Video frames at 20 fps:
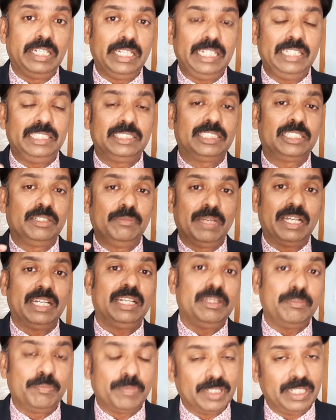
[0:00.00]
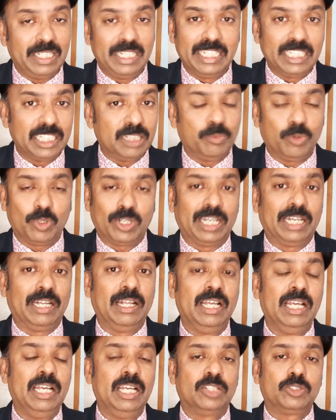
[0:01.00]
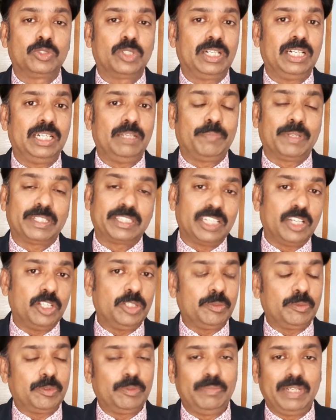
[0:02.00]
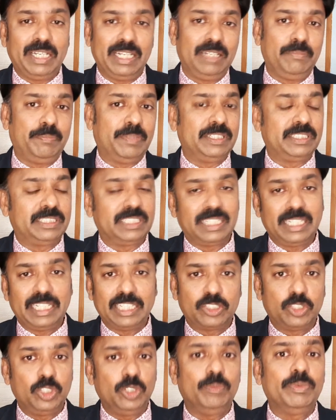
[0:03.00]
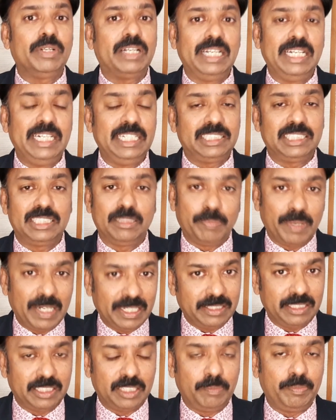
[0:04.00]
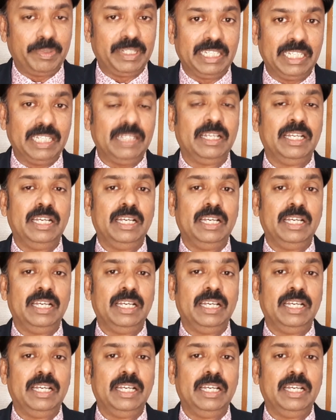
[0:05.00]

லேடிஸ்க்கு மேலே இப்போ இதில் எடுக்க போகிறாங்க ஸோ அதனால் பத்தாவதுக்கு மேலே படிச்சிருக்கிற எத்தனையோ பேர் லேடிஸ் இதை பார்த்துட்ருப்பீங்க